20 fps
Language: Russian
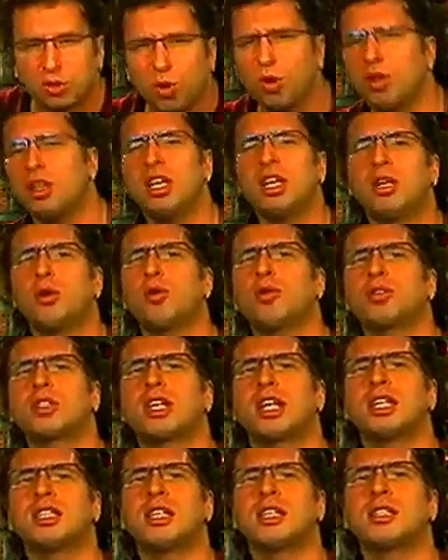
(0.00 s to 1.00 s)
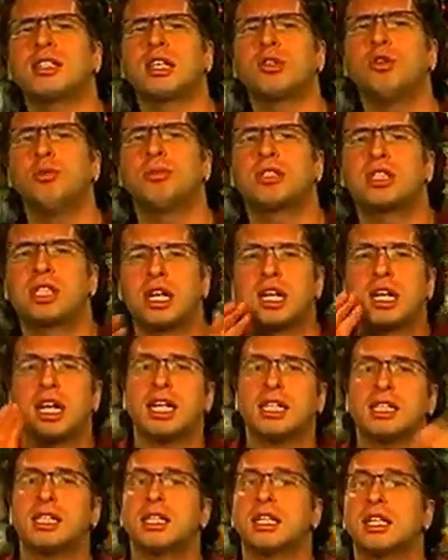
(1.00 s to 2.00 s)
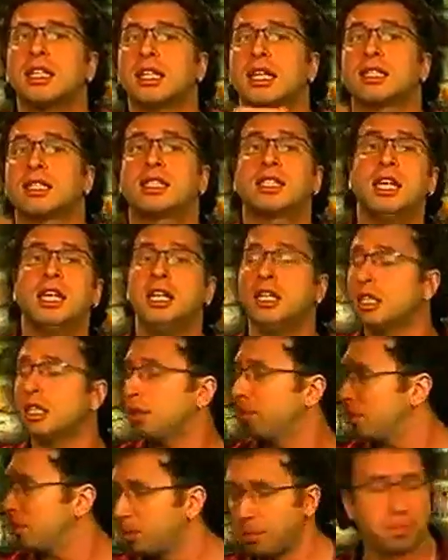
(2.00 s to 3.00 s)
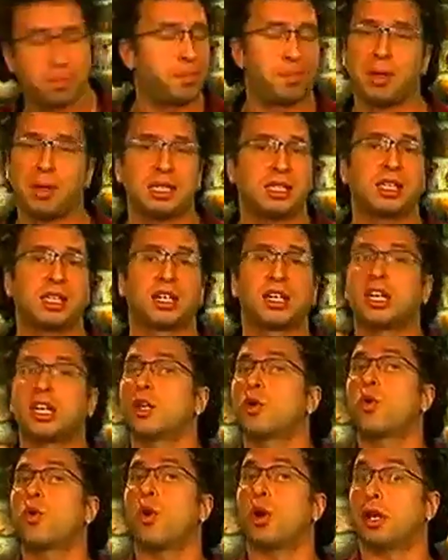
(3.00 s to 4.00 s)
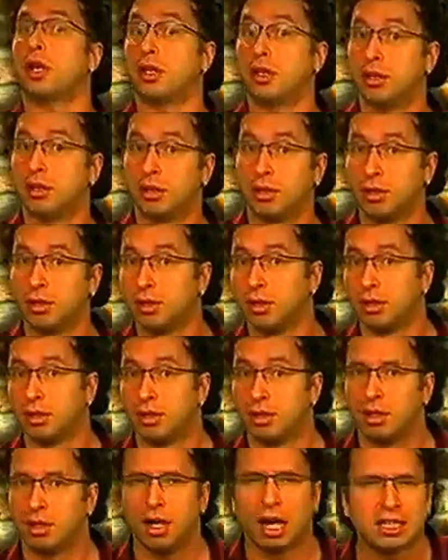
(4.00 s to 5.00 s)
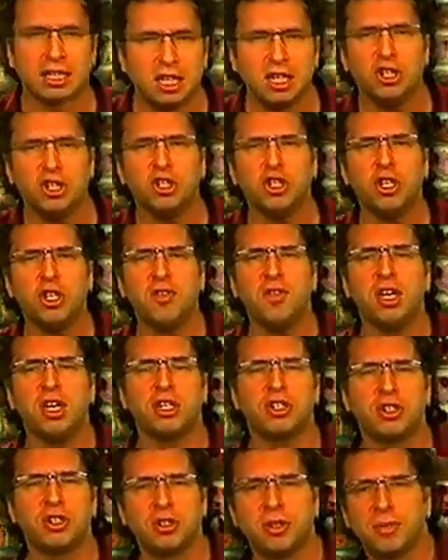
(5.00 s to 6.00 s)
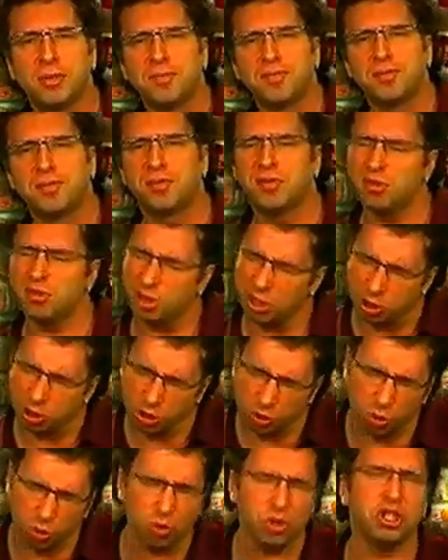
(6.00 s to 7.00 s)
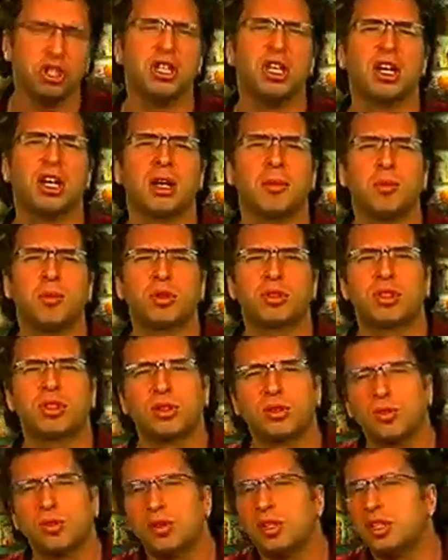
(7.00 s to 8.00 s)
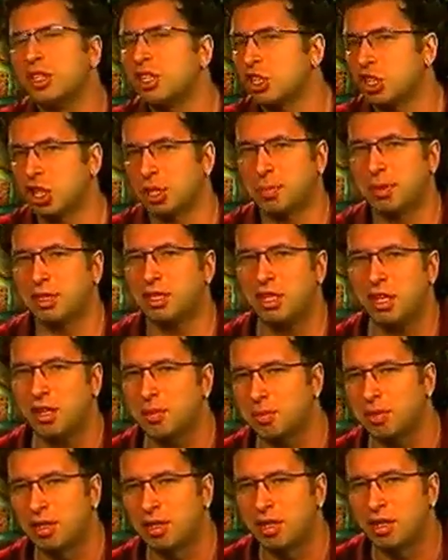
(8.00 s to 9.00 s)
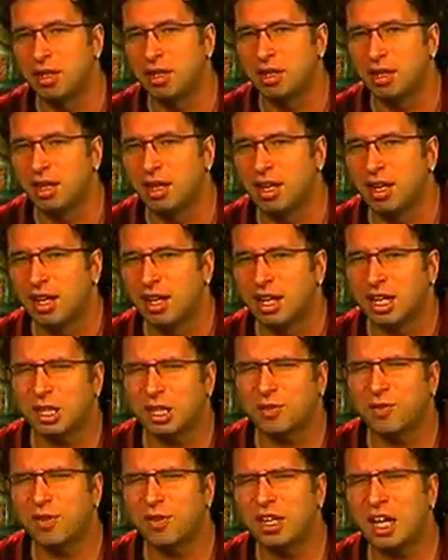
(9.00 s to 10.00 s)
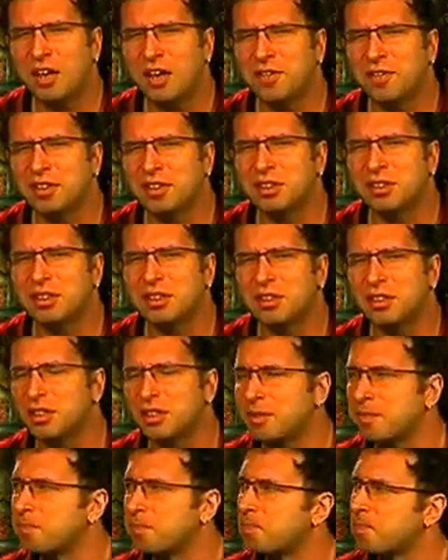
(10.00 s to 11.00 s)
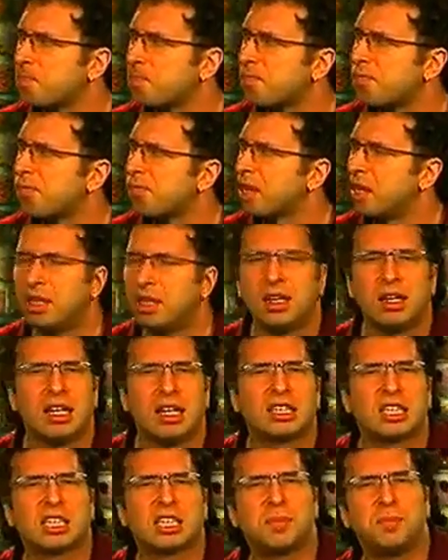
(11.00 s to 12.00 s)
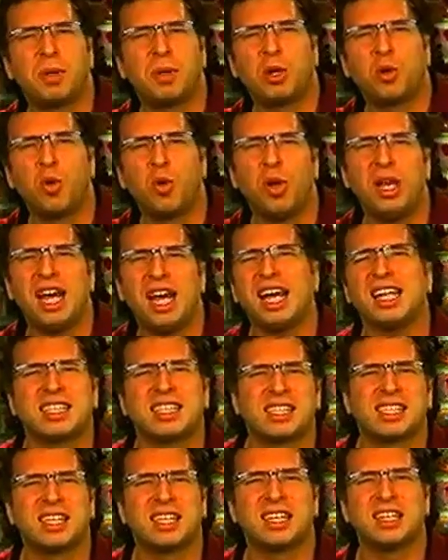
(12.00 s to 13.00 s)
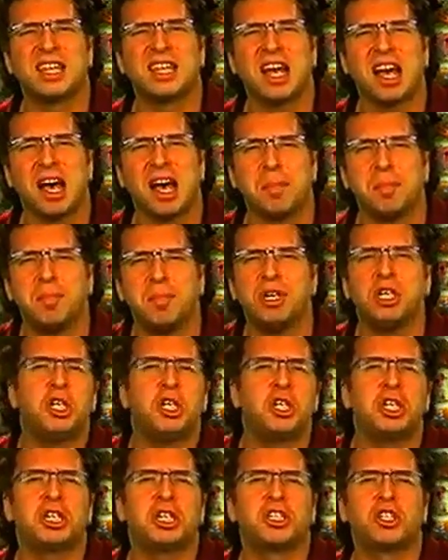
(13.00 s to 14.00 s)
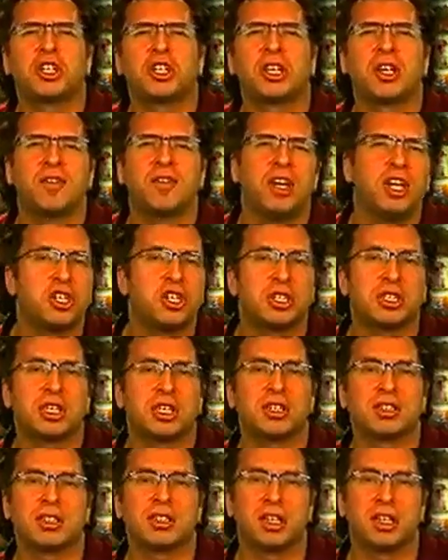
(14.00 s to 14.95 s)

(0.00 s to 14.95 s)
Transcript: Только игрок захотел задуматься, раз на сцене там пастор Григорий. Отличная вещь. Не штучная работа, но и не ширпотреб. Half-Life — это это спекуляция на обычных человеческих